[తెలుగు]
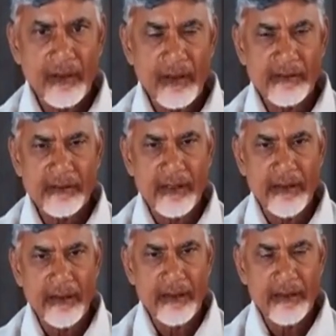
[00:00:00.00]

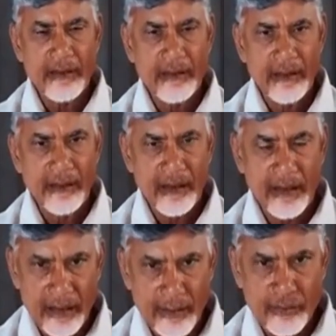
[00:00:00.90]
రాజధాని
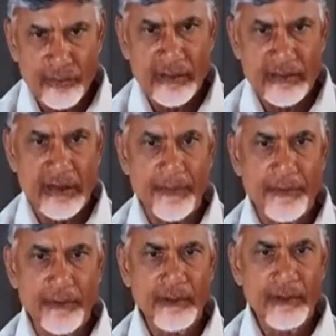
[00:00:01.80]
అని అనౌన్స్
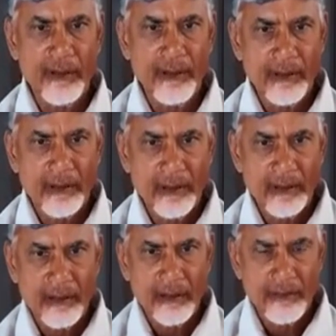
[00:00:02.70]
చేసినప్పుడు
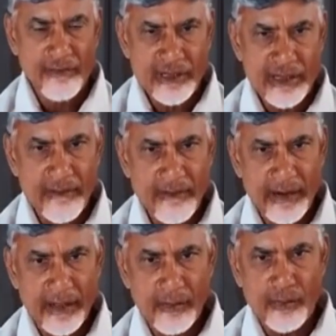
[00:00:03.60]

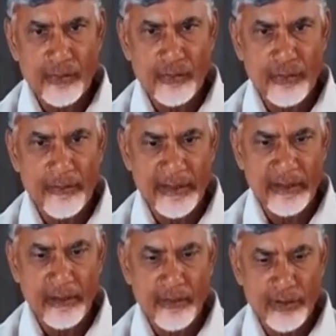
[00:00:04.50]
విజయవాడ గుంటూరు
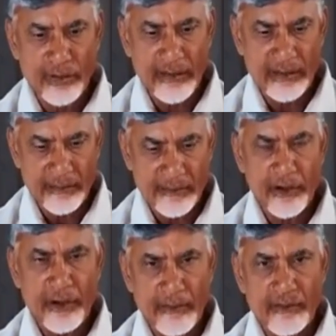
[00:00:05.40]
మధ్యలో ఉంటుందని
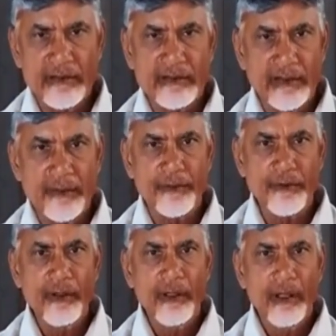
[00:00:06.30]
అసెంబ్లీలో అనౌన్స్
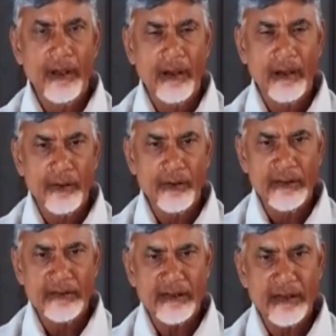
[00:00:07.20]
చేసినప్పుడు ఆ రోజు
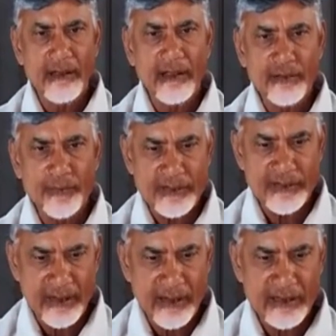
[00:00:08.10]
నేను చాలా
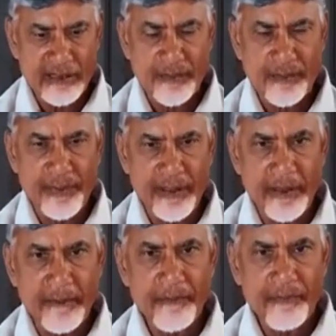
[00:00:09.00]
స్పష్టంగా చెప్పింది
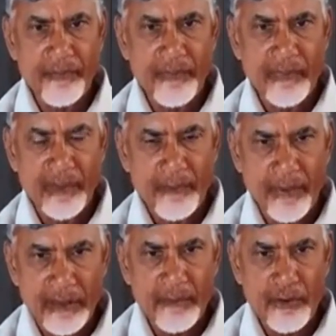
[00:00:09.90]

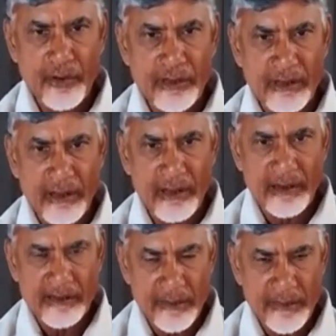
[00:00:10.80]
పదమూడు జిల్లాల
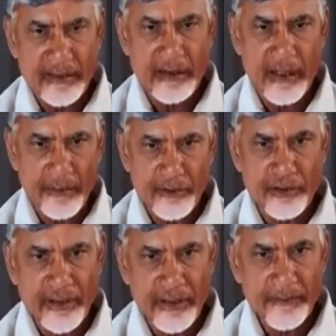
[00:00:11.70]
సమగ్ర
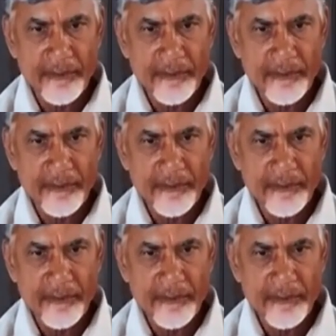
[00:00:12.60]
అభివృద్ధి